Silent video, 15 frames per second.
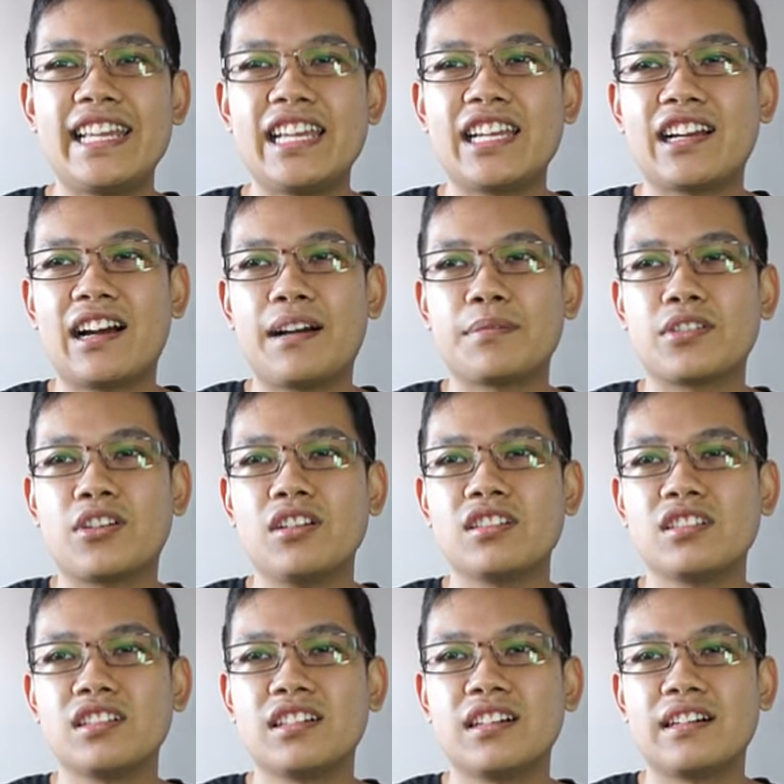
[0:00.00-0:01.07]
นี่ครับก็
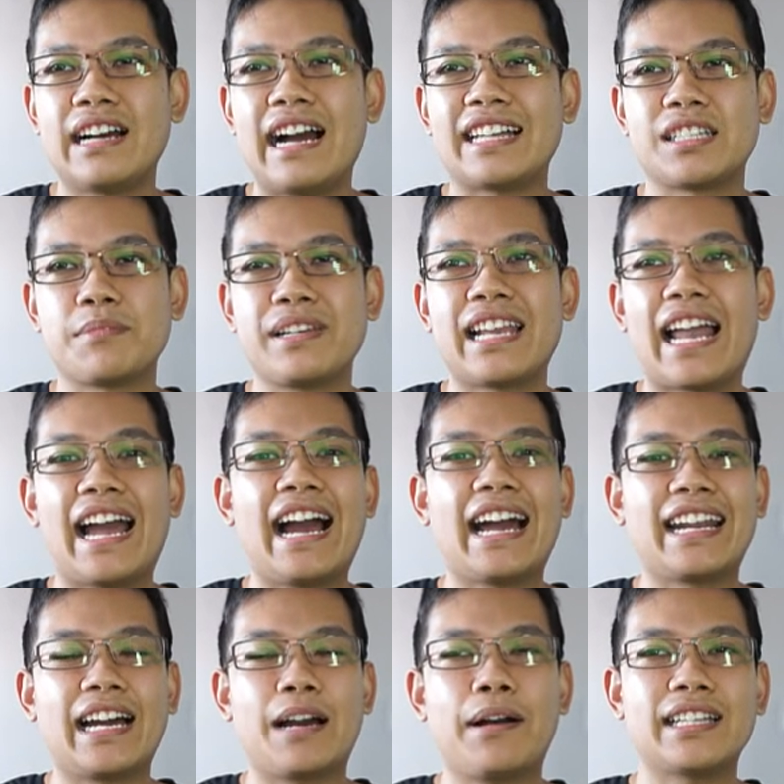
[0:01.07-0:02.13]
คืออาจจะมีหลายอั
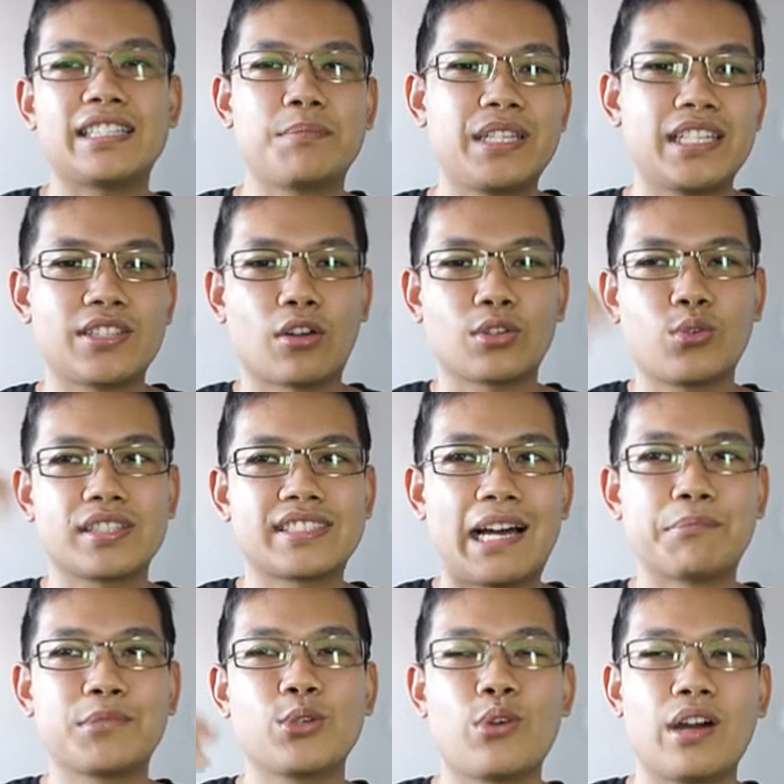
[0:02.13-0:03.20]
นนะครับ อาจจะมี 2 ตัว
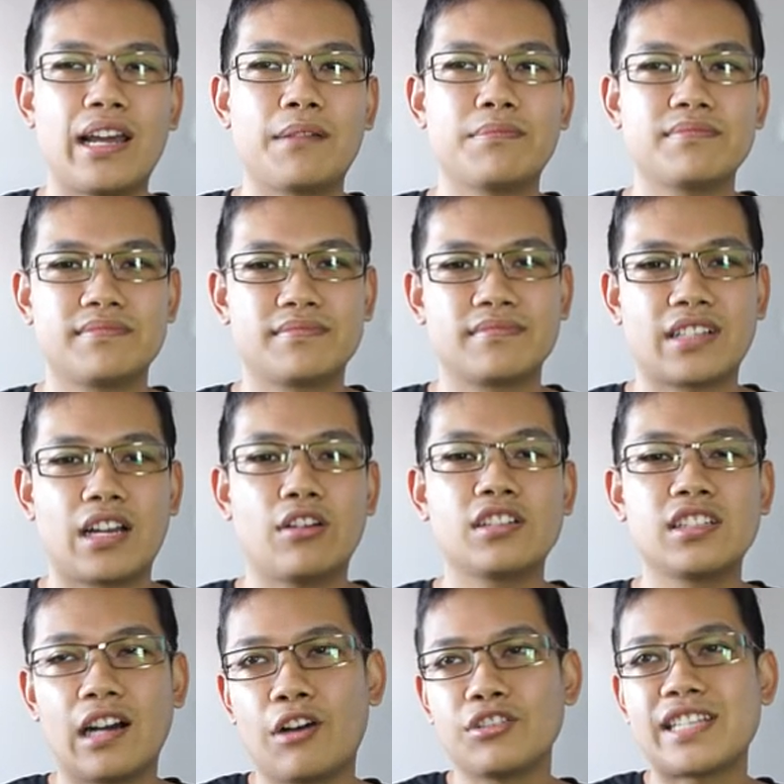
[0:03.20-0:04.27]
3 ตัวครับเขา
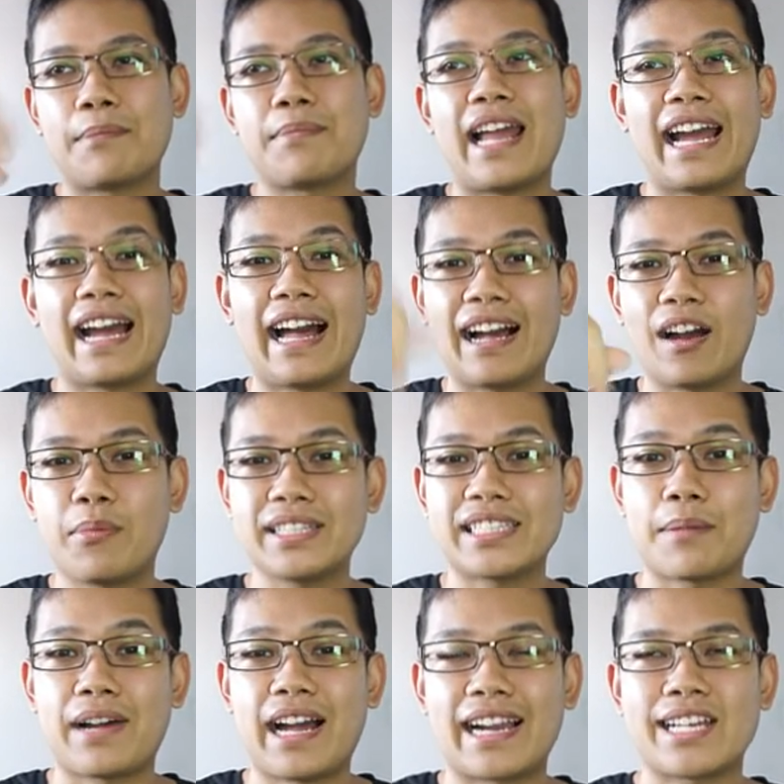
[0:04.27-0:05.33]
คือเขาจับหลายครั้งไม่
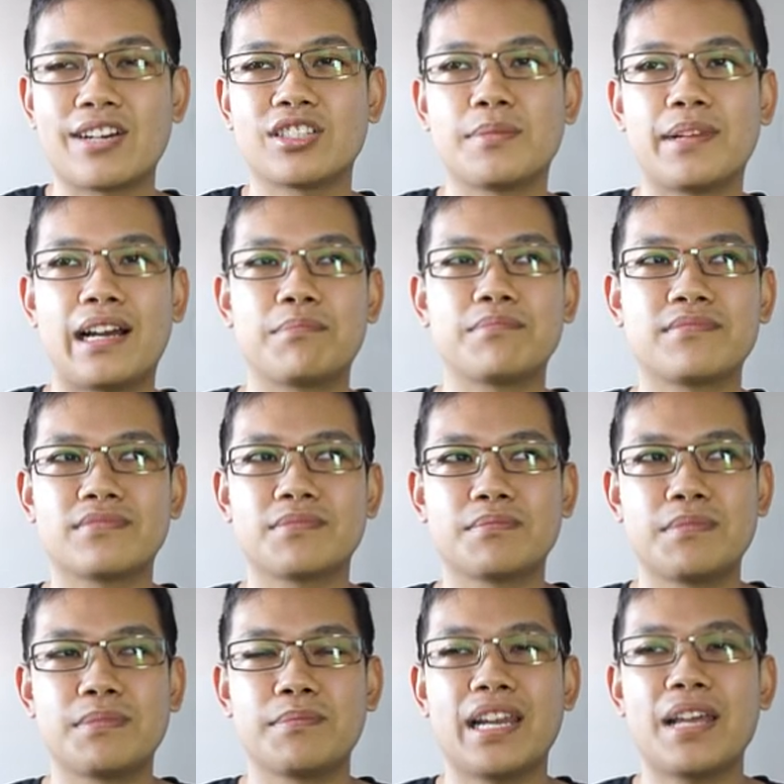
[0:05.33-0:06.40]
จับครั้งเดียวใช่ไหมครับ
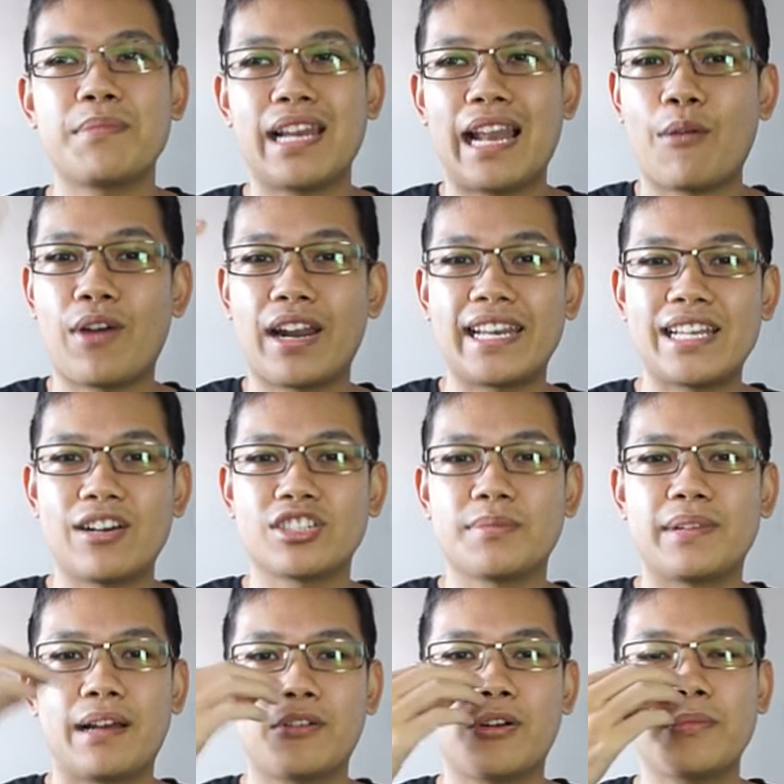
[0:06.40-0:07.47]
ไม่ได้มีรางวัลเดียวใช่
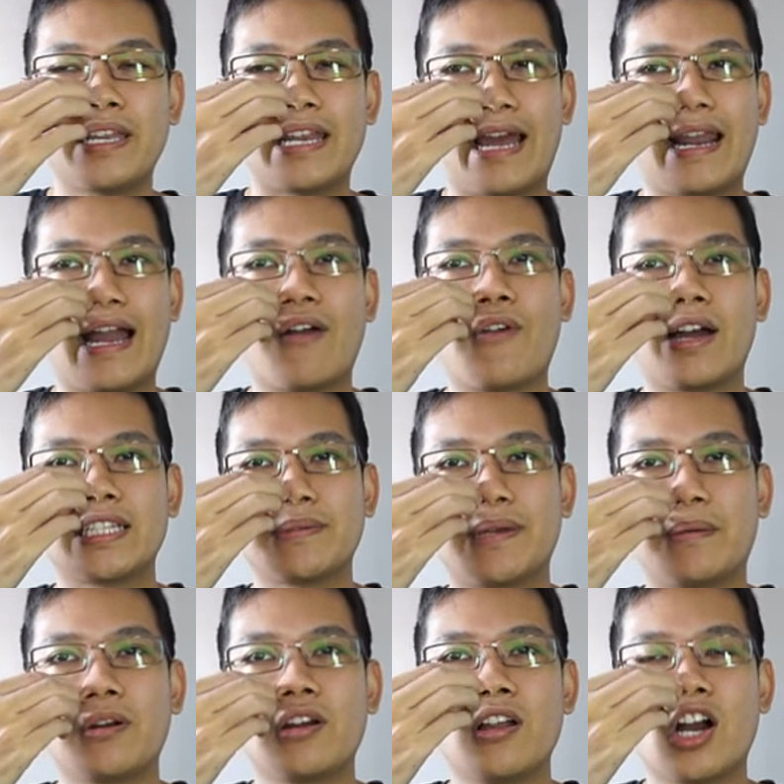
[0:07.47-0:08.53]
ไหมครับก็มีหลายรางวัลใช่ไหม
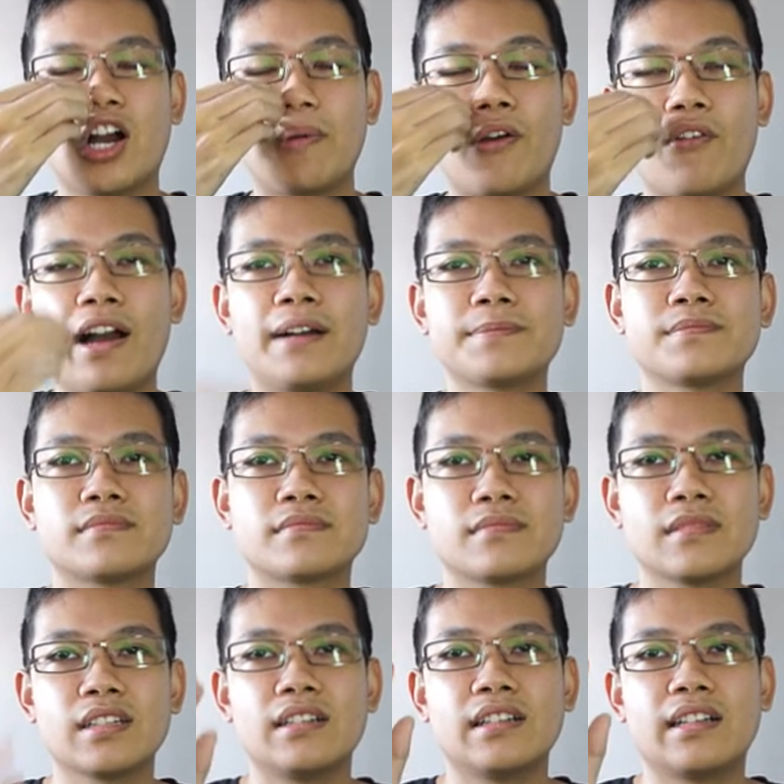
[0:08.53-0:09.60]
ครับก็แปลว่า
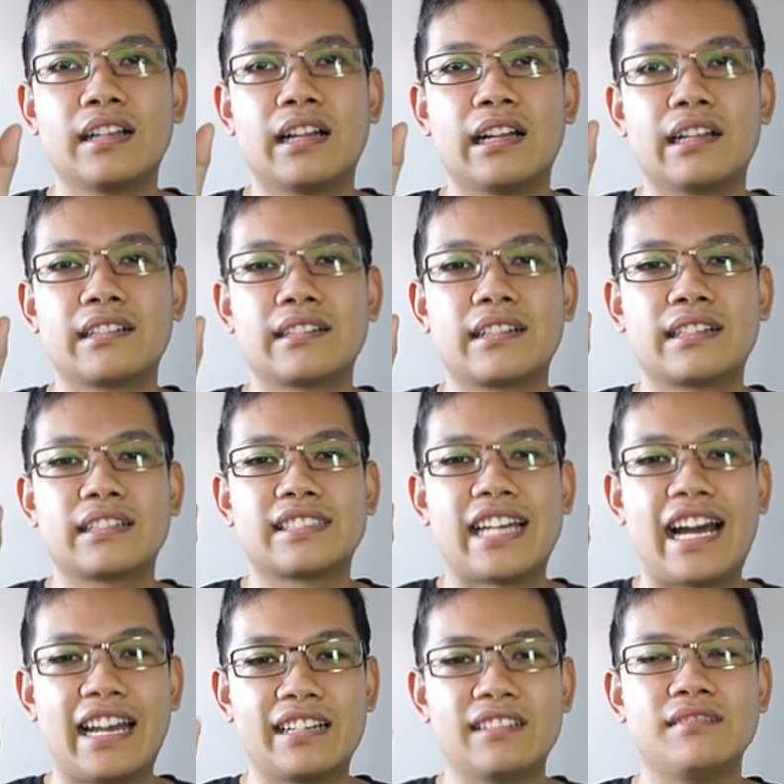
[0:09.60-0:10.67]

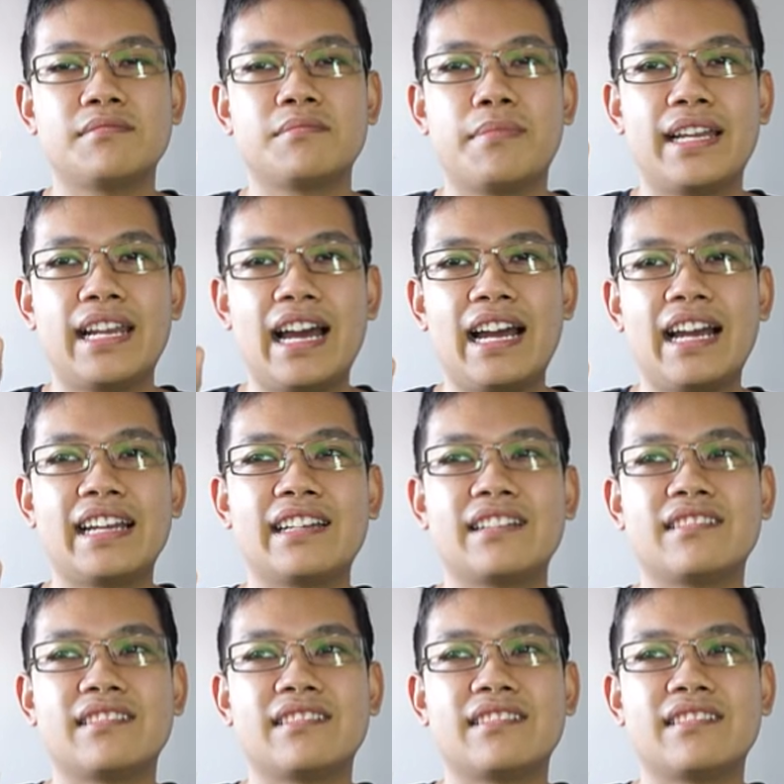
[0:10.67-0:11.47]
ฉันไม่ได้